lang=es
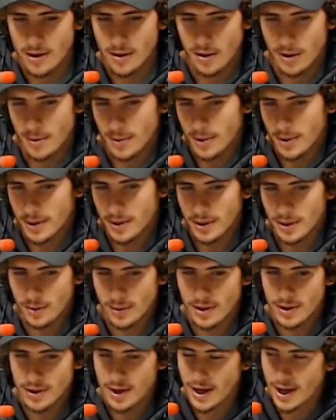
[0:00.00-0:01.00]
Con el
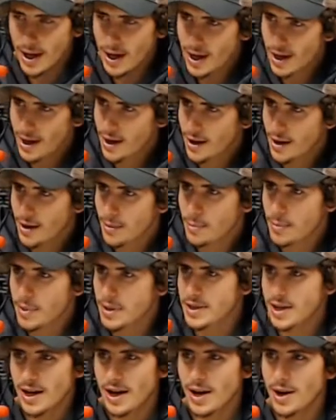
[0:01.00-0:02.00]
objetivo de llegar,
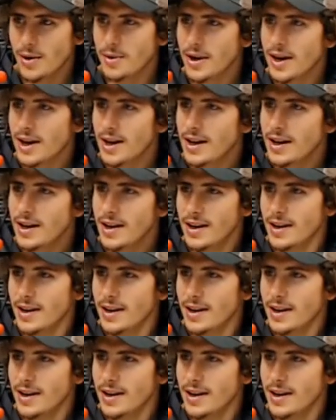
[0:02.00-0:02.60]
pasarla bien